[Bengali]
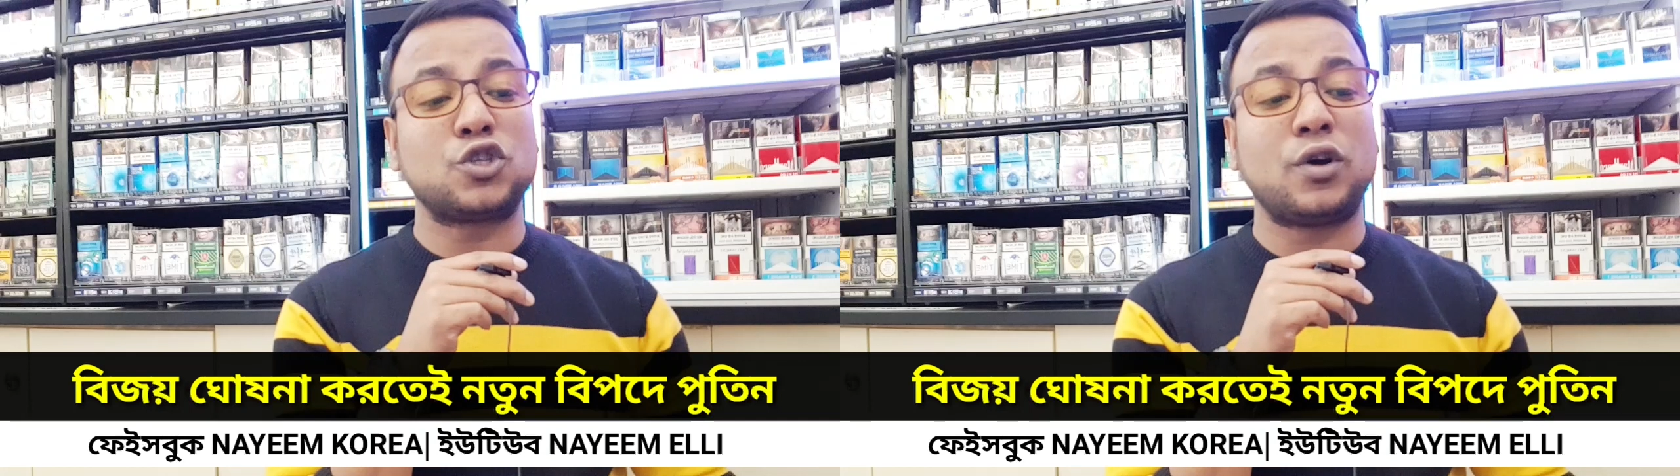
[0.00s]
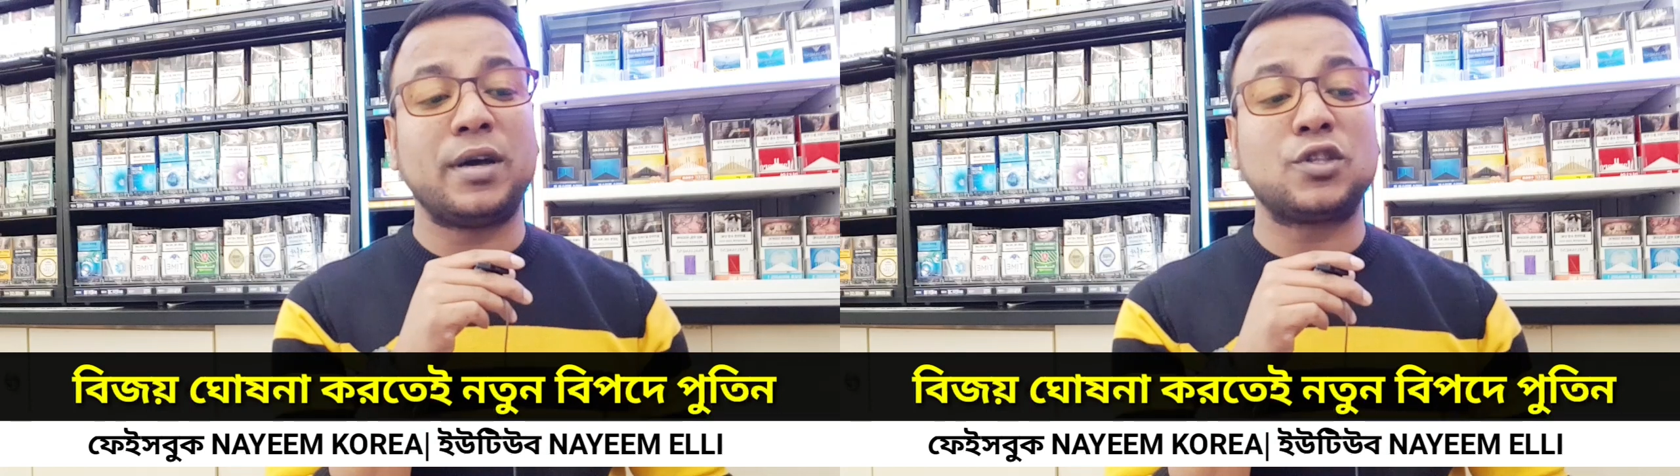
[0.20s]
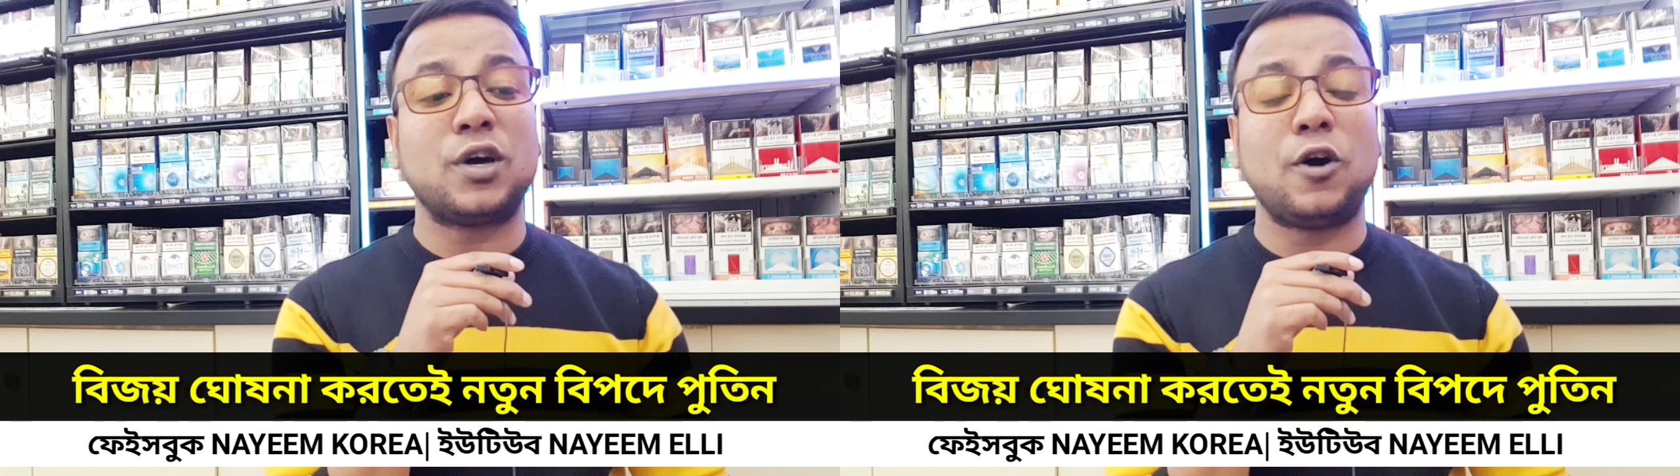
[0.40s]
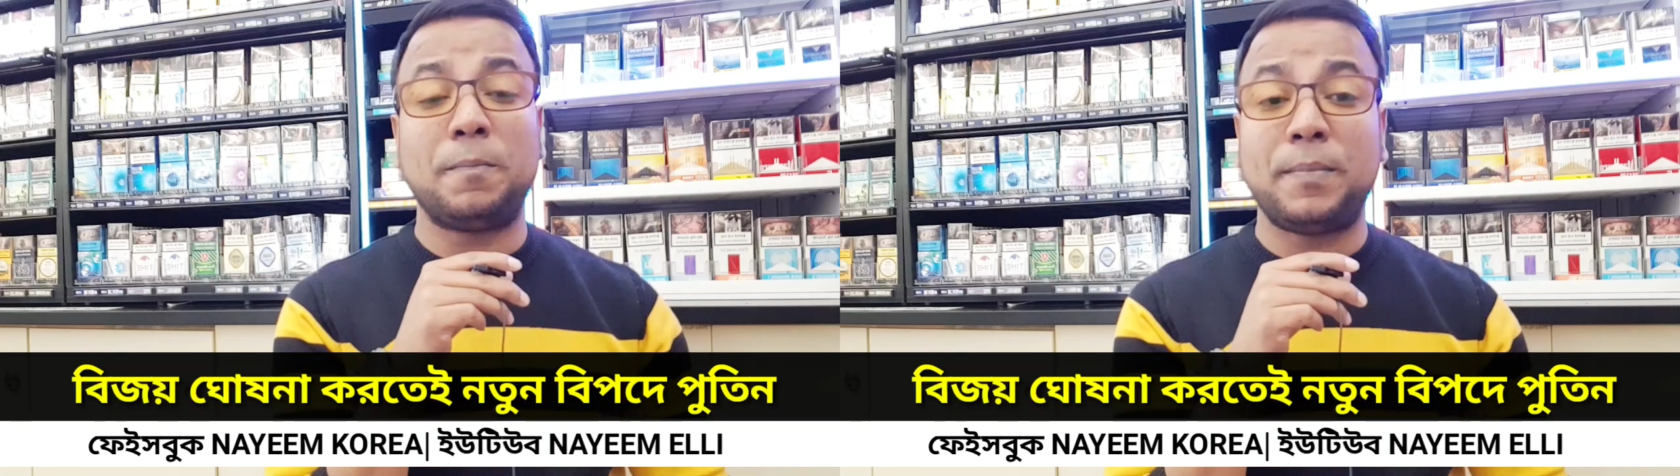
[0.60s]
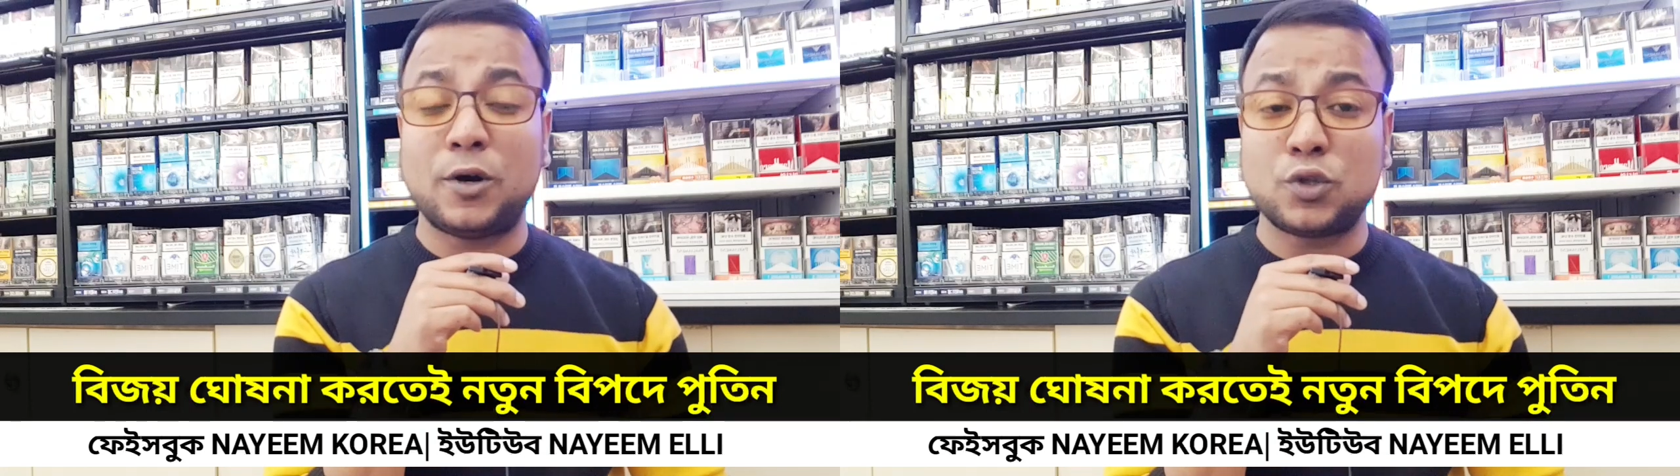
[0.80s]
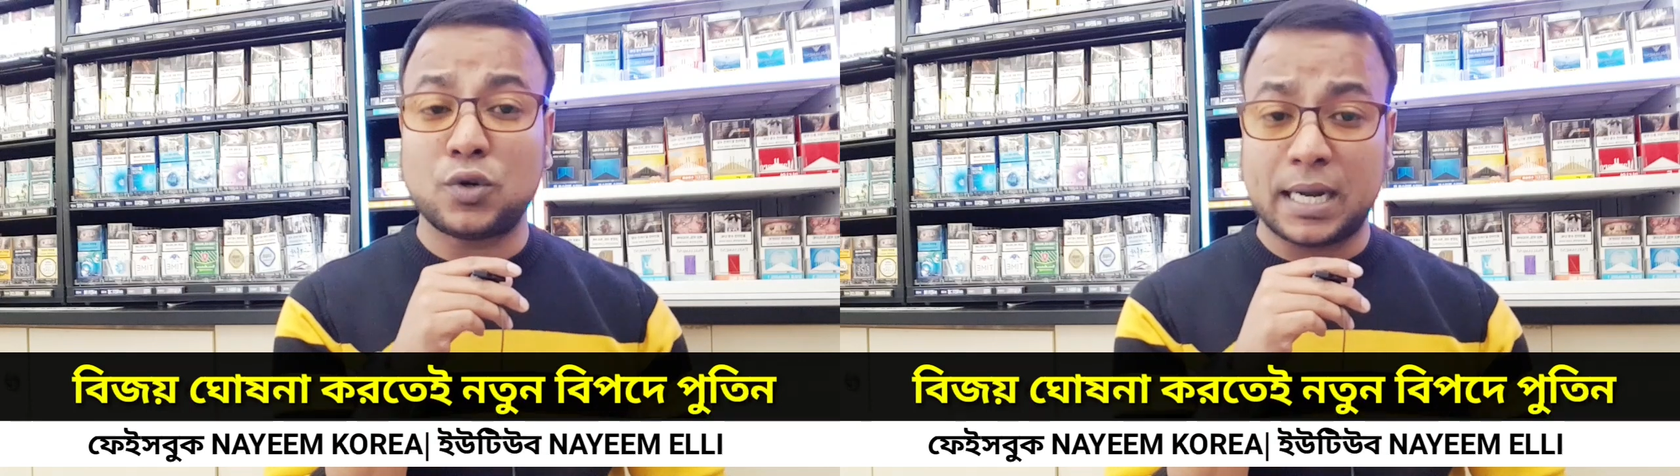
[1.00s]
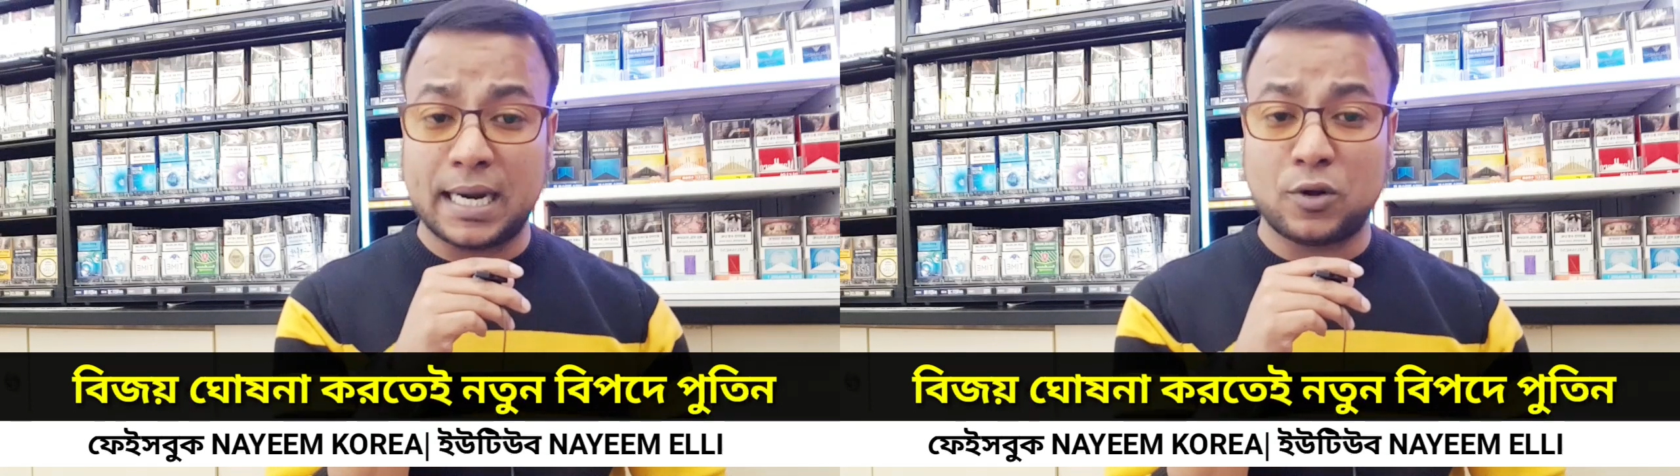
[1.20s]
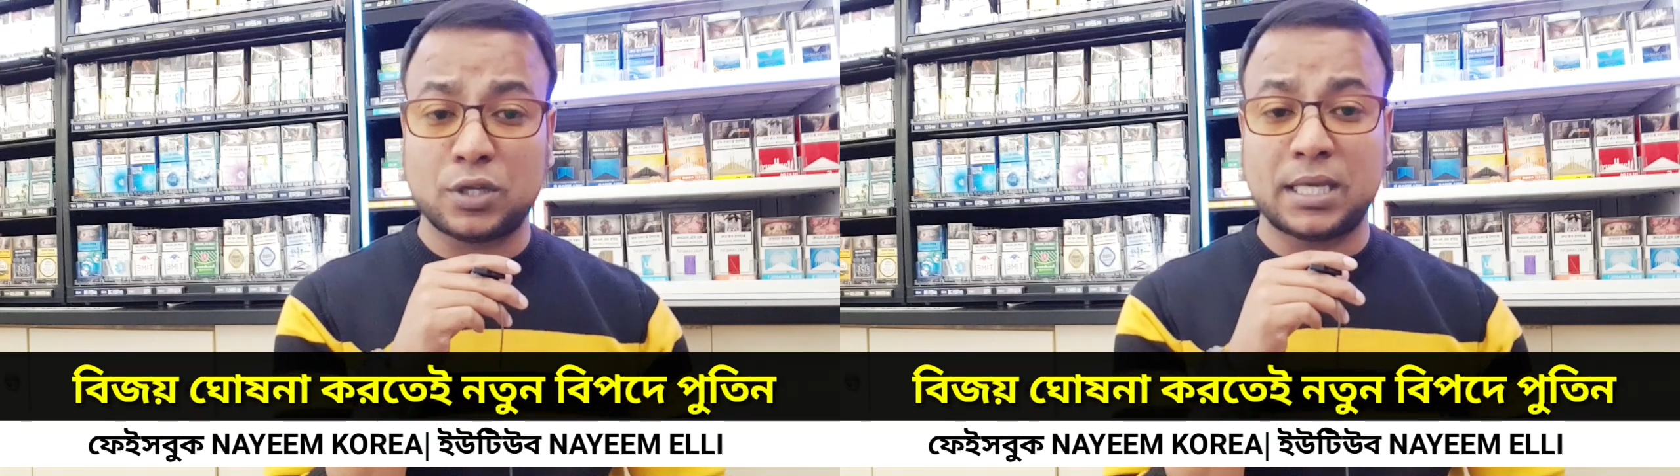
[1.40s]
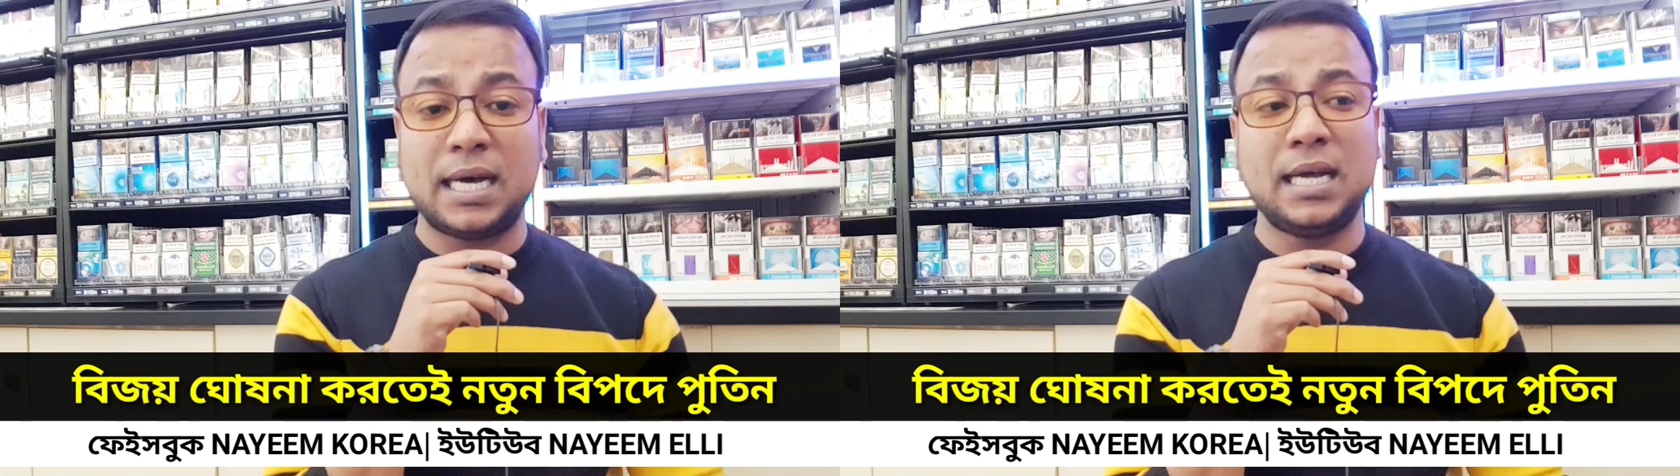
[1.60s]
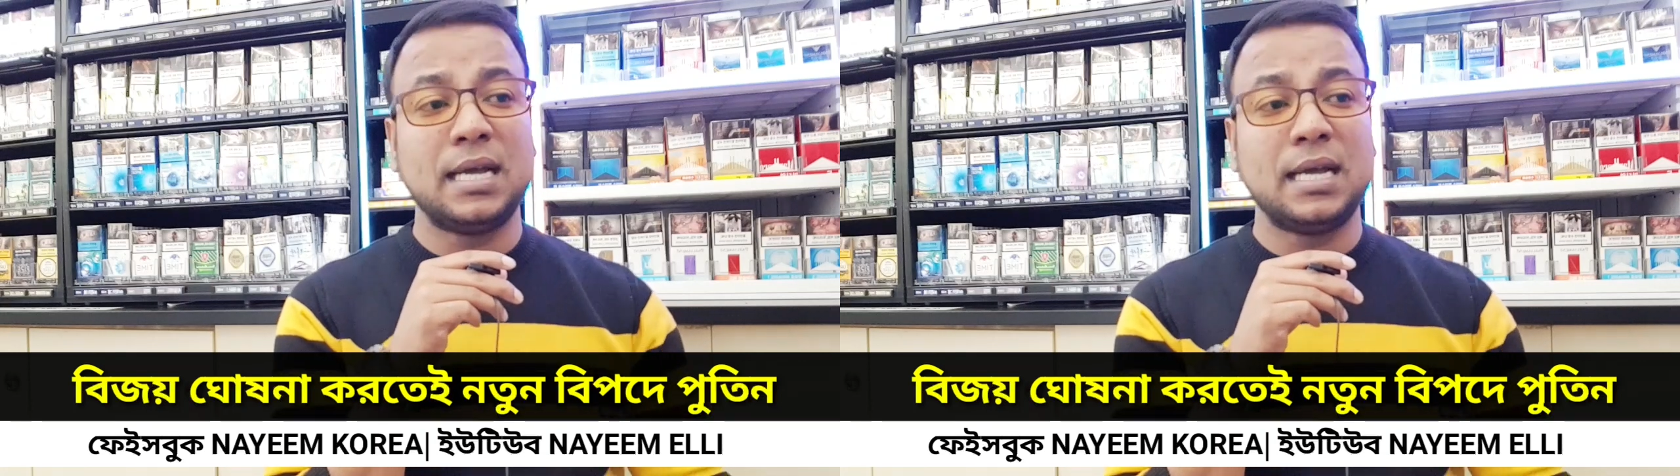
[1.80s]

সহায়তা অব্যাহত রাখার কথা